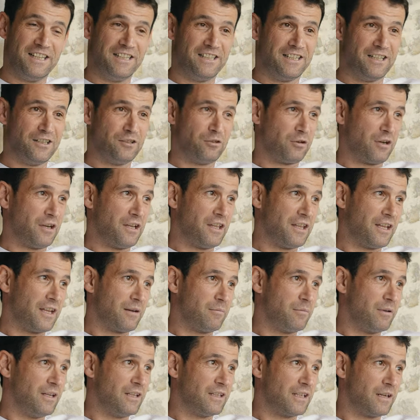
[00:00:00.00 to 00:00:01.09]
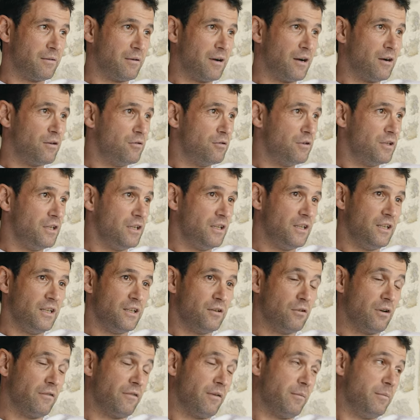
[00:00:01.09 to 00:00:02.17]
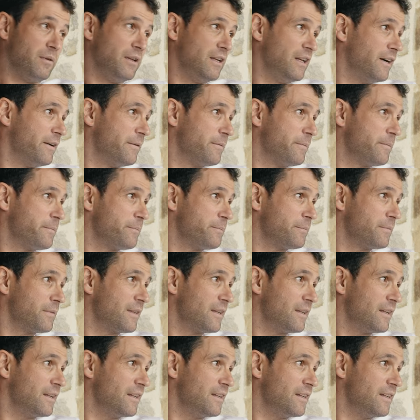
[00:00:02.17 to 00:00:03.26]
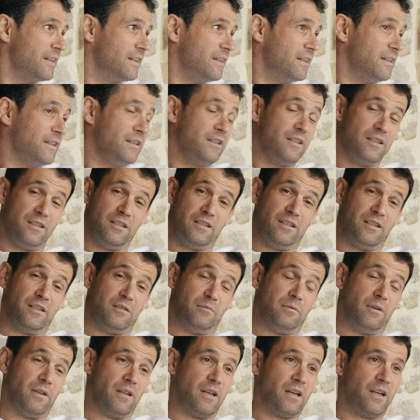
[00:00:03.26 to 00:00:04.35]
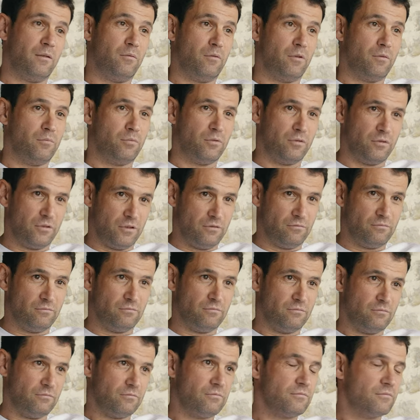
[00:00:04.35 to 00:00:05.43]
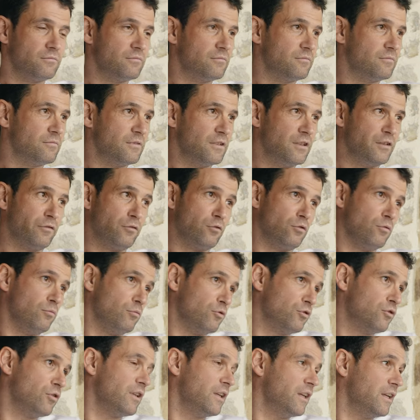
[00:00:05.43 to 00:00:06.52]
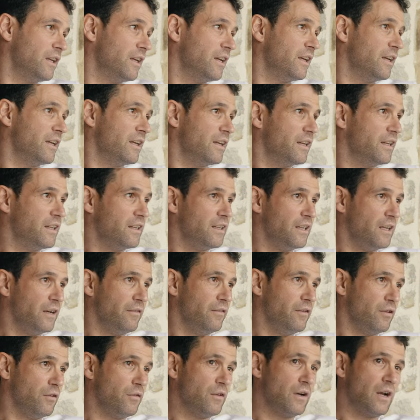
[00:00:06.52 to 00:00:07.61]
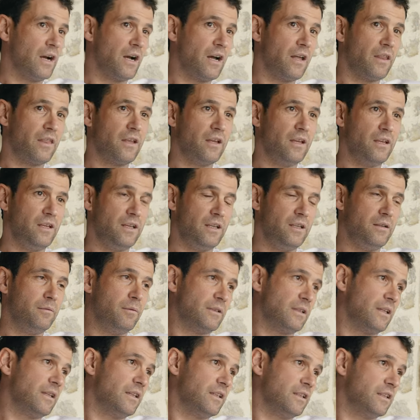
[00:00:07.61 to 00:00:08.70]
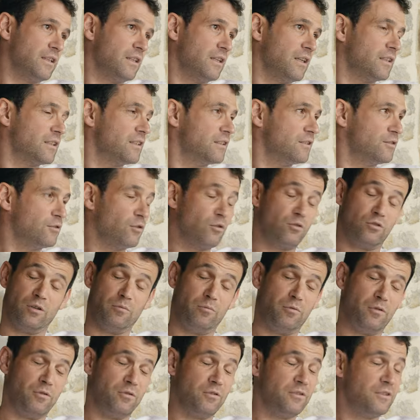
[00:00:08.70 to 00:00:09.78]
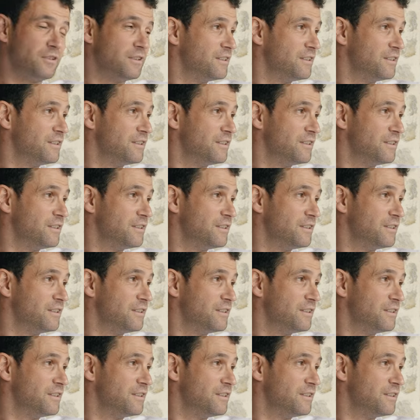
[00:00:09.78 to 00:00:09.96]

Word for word: Intento organizarme en el trabajo y con la familia. Y sí que es verdad que, bueno, pues mm, disfruto mucho de la afición de la caza y bastantes días, todos los que puedo.